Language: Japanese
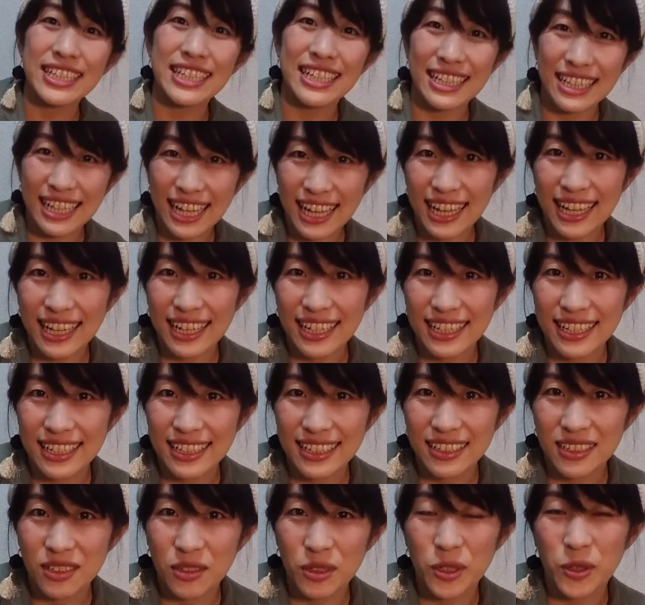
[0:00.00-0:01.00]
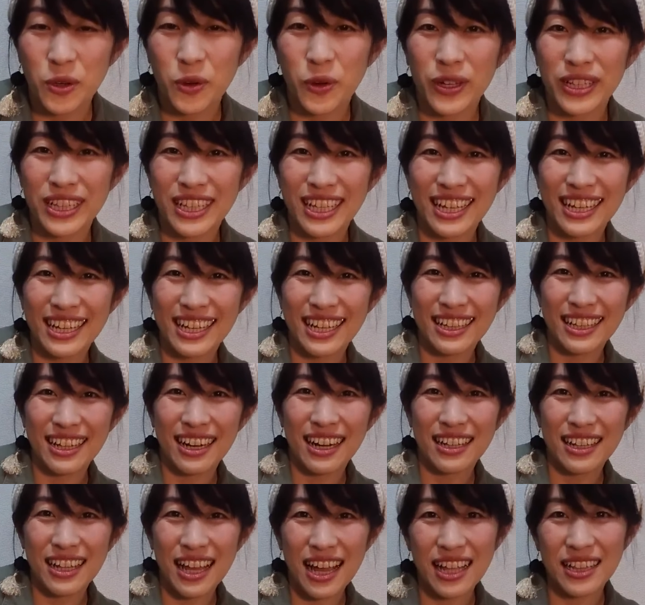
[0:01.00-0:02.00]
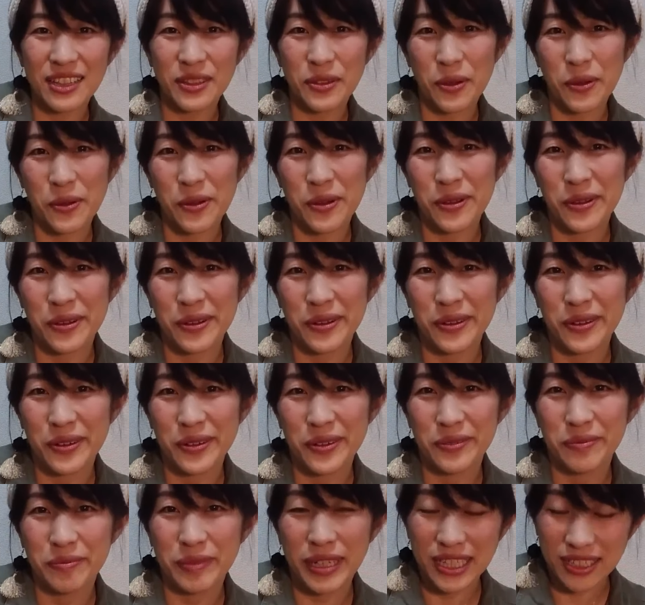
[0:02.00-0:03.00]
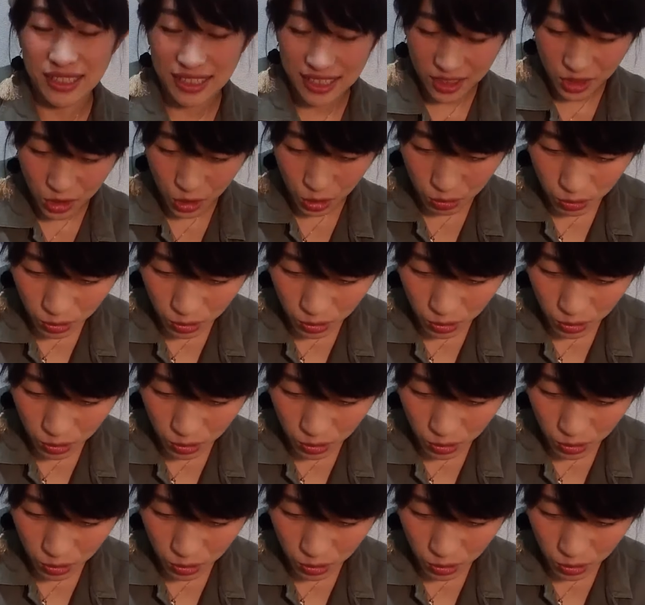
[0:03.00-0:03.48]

て乗り越えていけたらなとメグニットも